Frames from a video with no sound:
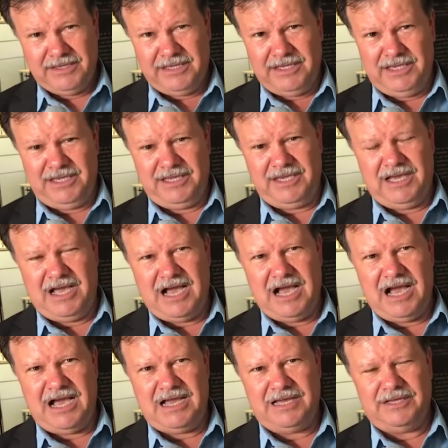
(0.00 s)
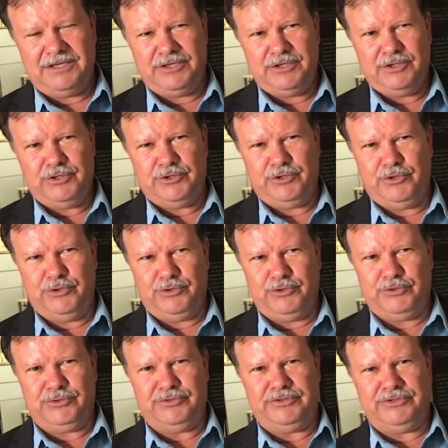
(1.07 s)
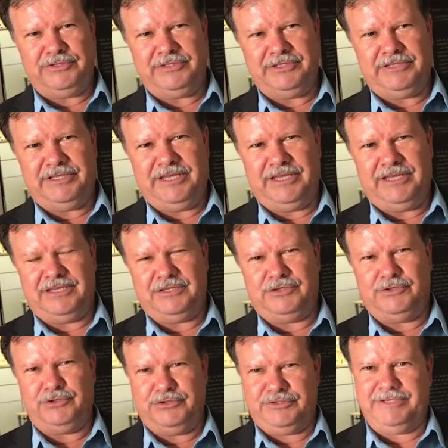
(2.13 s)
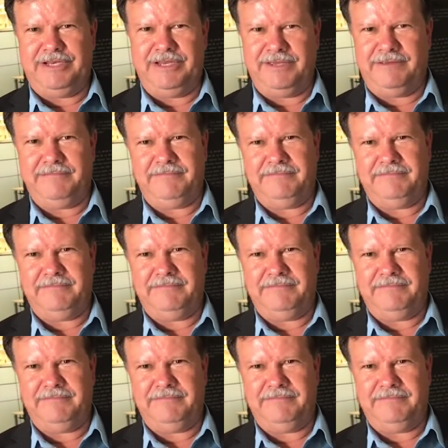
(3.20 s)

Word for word: y a lo de Jocelyn